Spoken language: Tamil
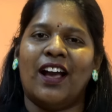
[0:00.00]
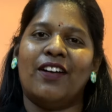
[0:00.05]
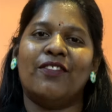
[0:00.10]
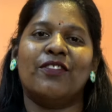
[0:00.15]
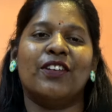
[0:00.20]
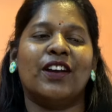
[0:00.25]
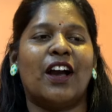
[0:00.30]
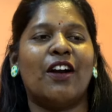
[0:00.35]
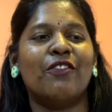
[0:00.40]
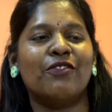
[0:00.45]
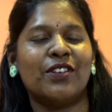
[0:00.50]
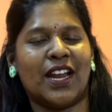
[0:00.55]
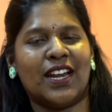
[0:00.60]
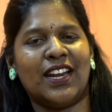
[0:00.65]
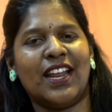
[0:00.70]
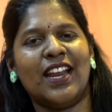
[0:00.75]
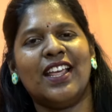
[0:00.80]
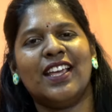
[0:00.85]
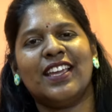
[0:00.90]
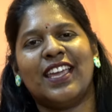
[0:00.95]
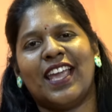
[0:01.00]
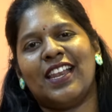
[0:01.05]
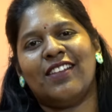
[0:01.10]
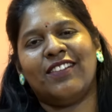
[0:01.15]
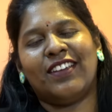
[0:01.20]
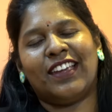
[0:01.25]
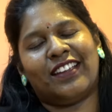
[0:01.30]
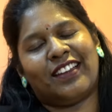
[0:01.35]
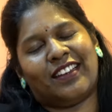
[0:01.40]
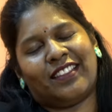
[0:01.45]
அவங்க அவங்க என்ன
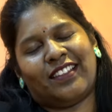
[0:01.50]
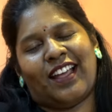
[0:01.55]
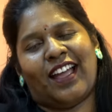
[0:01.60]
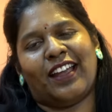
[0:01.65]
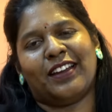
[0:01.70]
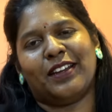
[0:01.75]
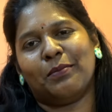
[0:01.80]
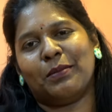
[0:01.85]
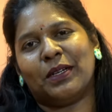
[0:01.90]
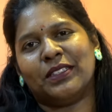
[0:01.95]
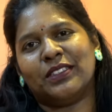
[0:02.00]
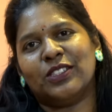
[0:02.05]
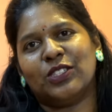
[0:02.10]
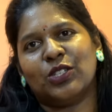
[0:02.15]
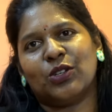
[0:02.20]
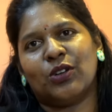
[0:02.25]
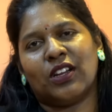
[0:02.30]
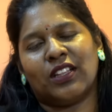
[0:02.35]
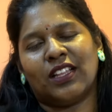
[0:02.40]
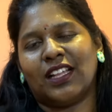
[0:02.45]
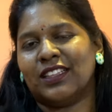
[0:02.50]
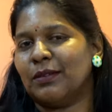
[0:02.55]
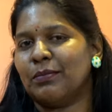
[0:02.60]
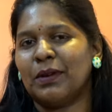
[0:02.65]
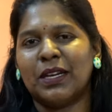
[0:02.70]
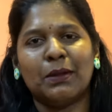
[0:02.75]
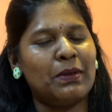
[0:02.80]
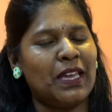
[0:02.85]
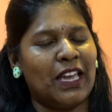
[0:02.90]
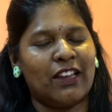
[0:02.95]
கேள்வி கேட்குறது நான் என்ன பதில் சொல்கிறது அந்த
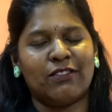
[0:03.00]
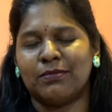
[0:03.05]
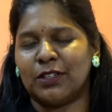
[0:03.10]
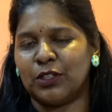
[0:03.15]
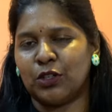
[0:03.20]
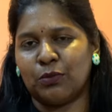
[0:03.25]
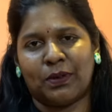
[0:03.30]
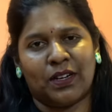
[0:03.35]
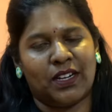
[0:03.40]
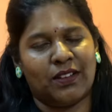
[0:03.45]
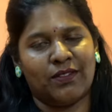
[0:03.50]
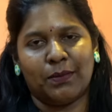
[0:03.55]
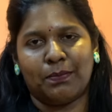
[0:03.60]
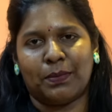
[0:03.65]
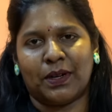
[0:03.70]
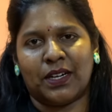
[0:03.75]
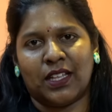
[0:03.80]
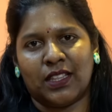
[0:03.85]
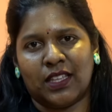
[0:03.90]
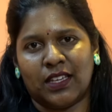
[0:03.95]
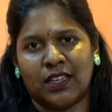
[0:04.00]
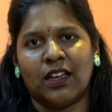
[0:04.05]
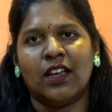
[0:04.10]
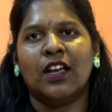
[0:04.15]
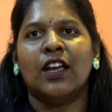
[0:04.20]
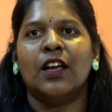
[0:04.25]
மாதிரி பிஹேவ் மட்டும் பண்ணவே பண்ணாதீங்க